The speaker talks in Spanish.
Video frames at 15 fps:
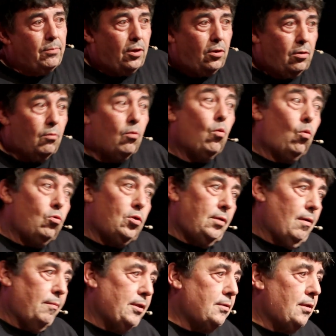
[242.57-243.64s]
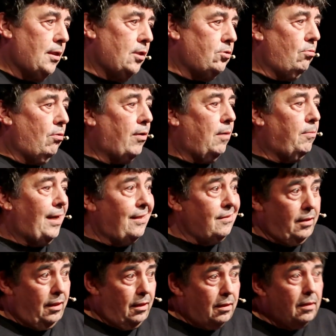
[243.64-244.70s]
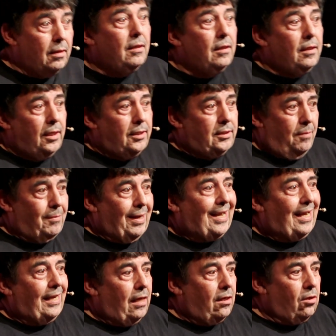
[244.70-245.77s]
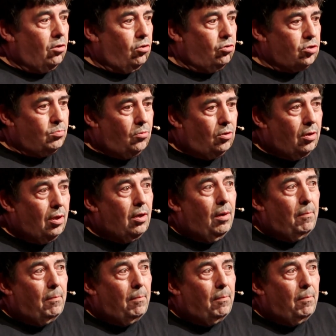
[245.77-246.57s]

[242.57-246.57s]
pero últimamente han hecho un rebranding y se llama Canal Cosmo,